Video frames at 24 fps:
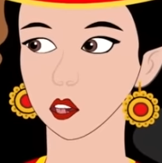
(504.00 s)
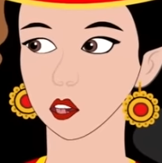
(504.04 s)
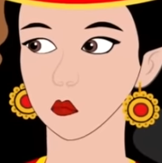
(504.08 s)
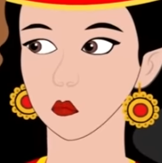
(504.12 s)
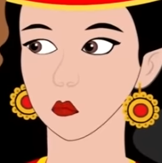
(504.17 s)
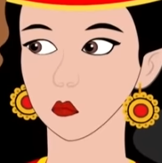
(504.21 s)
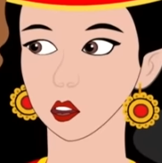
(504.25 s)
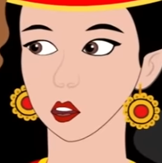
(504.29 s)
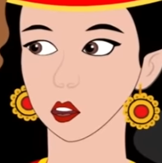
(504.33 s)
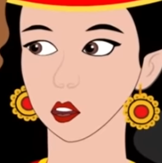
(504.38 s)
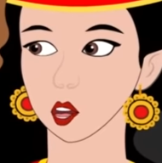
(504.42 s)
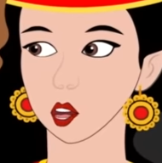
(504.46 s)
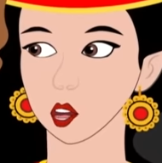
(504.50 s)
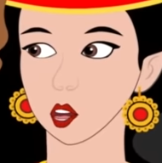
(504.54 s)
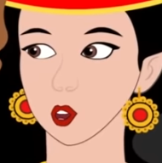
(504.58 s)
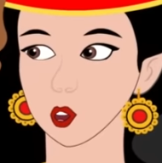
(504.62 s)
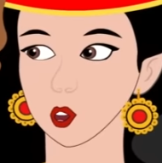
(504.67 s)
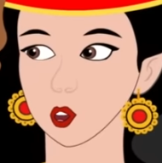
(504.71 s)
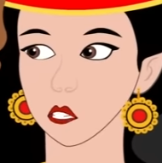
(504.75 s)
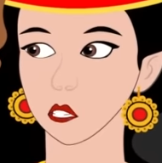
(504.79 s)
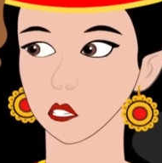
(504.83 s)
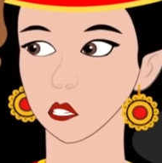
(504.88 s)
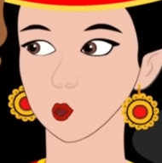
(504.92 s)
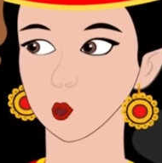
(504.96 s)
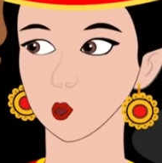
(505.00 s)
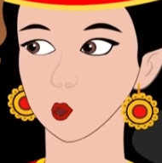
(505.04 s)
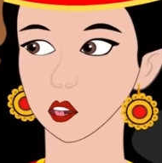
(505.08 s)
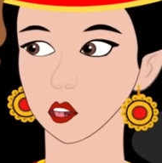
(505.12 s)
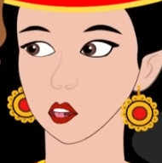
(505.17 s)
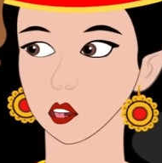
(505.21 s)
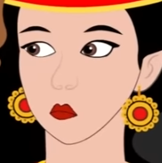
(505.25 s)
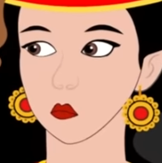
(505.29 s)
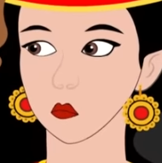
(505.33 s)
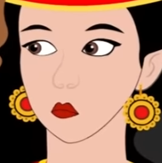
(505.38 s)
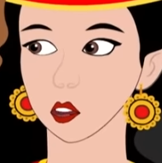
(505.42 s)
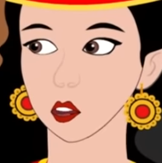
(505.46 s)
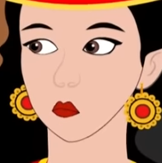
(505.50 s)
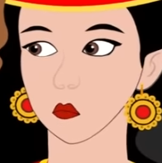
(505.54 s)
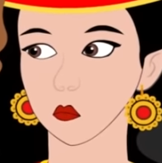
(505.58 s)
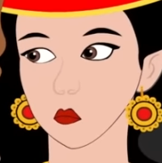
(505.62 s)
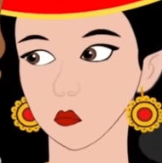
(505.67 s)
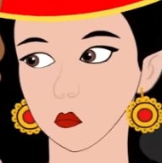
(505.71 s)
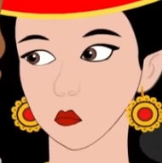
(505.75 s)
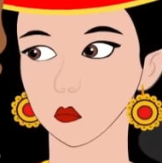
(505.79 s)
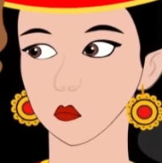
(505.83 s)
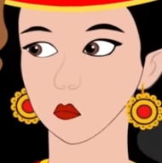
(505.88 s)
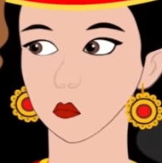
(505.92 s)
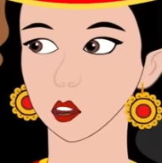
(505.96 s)
বিবাহের কথা ভুলে গেলে
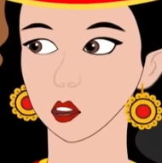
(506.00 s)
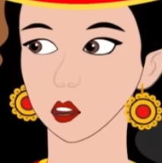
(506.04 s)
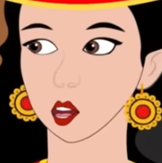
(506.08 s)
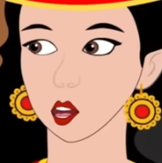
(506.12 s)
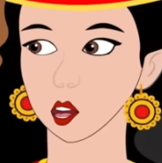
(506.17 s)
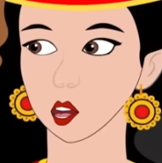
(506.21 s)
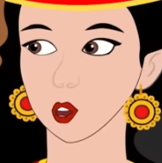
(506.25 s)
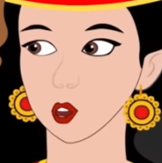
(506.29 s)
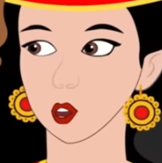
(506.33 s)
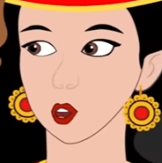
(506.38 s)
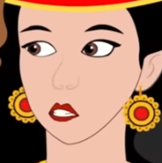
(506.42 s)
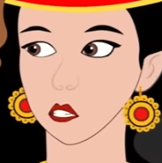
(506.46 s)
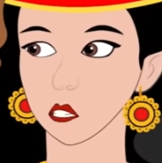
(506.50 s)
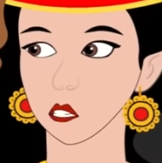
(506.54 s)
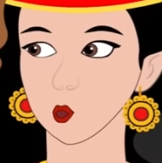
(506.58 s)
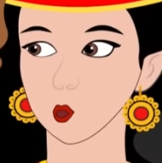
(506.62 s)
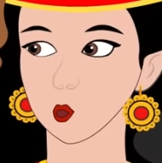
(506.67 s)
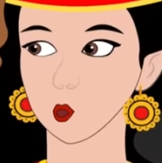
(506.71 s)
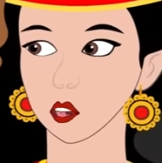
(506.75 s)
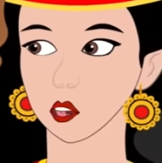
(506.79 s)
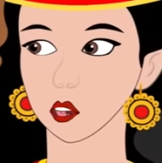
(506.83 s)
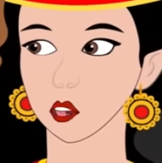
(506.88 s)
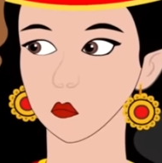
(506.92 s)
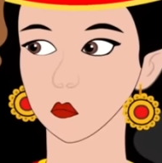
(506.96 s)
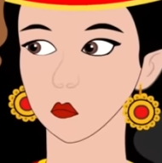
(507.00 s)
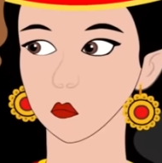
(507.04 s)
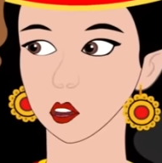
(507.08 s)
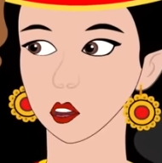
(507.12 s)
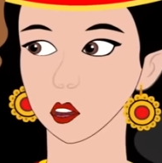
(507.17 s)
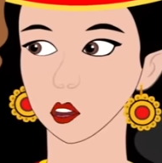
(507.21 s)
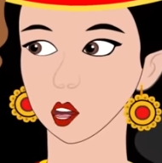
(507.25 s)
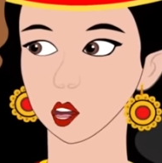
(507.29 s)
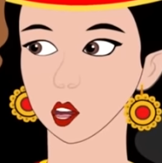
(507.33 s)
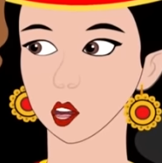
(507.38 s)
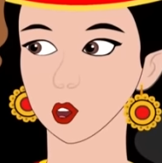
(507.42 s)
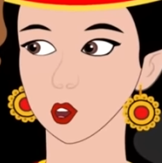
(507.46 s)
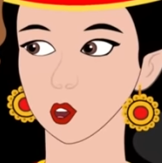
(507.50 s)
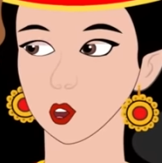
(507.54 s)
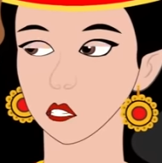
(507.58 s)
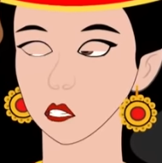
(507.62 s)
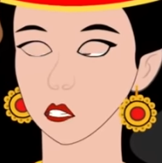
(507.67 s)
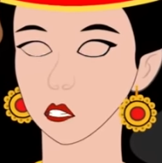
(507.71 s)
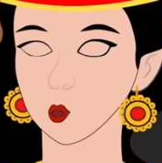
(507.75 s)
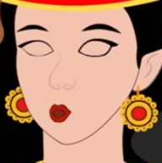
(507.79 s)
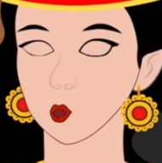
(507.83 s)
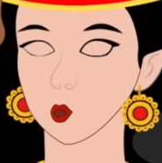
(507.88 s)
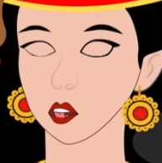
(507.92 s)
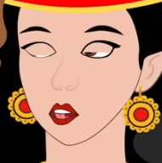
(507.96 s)
জঙ্গল থেকে জলপুরীকে
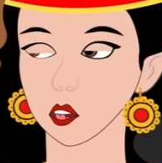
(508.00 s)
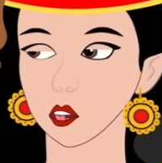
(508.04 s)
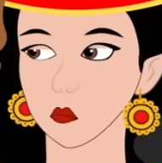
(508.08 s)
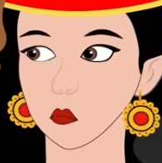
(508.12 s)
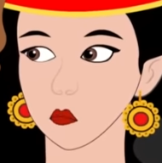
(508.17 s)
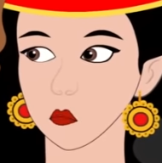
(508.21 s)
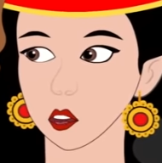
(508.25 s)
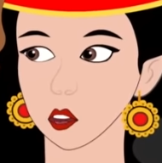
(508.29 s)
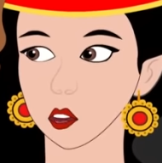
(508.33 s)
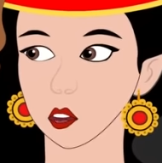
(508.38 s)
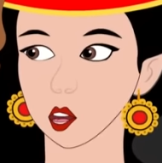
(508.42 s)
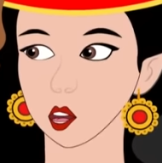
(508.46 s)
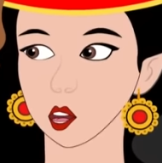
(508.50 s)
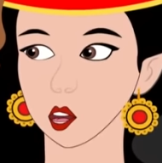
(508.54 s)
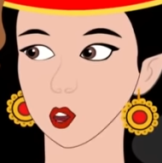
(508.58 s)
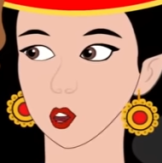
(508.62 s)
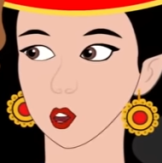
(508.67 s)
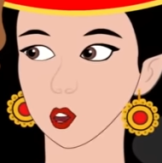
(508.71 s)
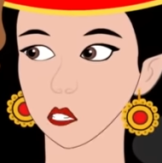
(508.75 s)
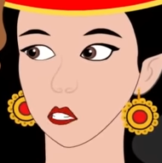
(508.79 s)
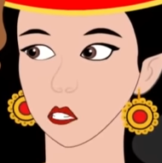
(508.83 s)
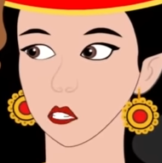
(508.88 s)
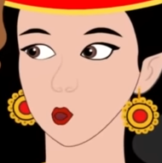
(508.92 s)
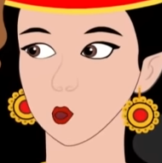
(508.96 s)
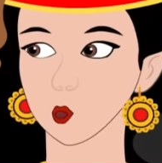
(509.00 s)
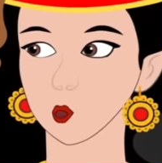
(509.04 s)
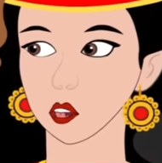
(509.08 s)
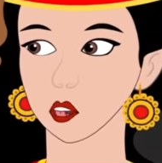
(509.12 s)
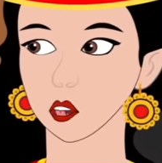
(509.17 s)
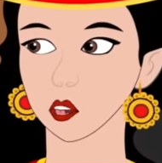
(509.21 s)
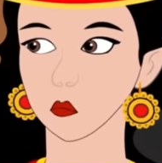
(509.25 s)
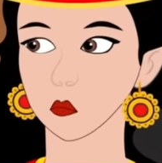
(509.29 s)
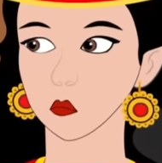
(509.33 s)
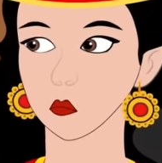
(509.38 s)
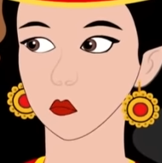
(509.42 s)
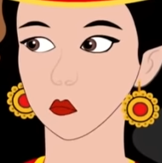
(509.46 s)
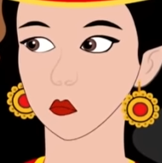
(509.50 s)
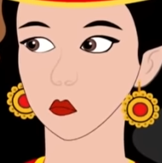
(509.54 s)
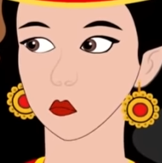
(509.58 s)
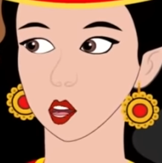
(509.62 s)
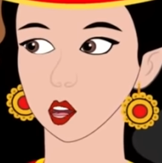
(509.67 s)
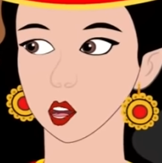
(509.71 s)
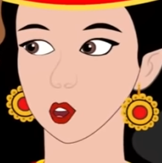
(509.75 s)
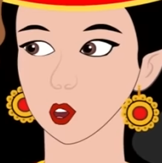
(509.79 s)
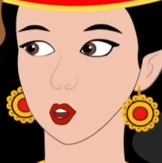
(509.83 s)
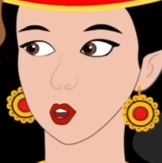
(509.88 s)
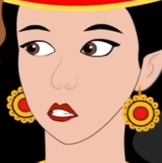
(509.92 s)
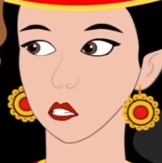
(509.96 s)
সাহায্য করার পর দেখছি
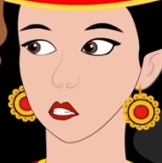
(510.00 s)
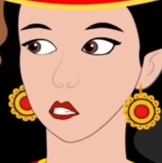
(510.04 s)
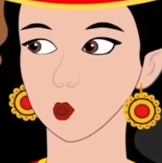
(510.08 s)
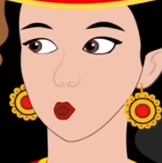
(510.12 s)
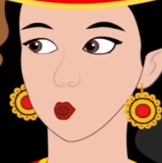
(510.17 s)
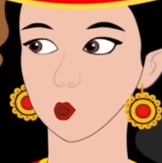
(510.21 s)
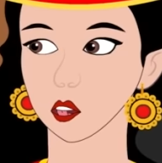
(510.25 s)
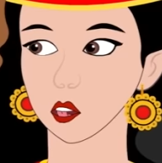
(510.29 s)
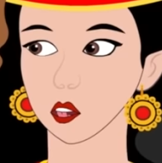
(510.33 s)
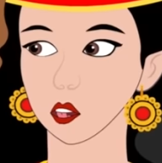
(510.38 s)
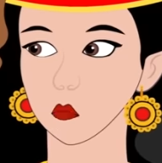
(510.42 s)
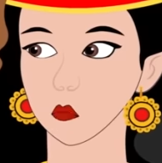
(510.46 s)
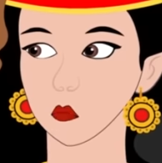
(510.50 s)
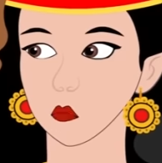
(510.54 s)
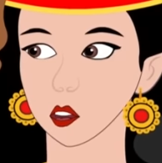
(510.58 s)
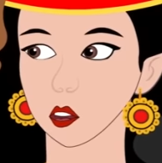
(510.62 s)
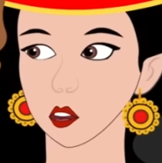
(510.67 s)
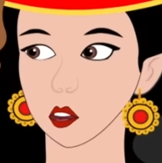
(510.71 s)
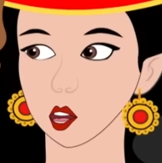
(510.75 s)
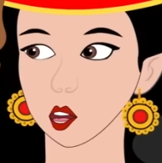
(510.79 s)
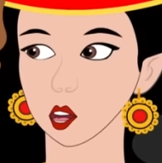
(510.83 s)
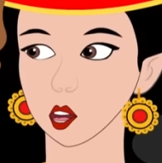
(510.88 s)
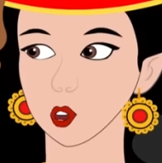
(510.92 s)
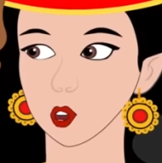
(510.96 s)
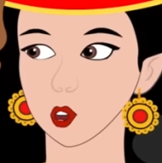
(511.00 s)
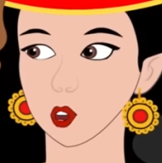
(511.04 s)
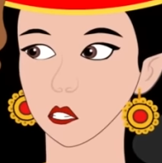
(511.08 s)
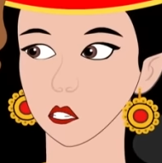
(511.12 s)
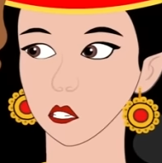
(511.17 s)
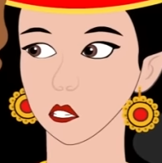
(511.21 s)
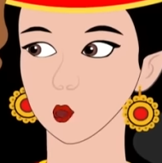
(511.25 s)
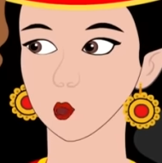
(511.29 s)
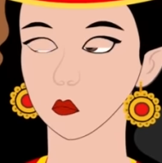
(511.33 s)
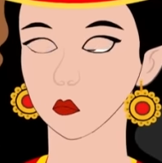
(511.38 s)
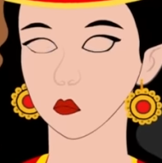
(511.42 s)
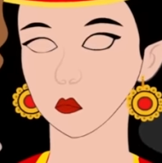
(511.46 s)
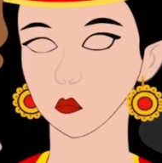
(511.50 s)
তুমি অন্যরকম হয়ে গেছো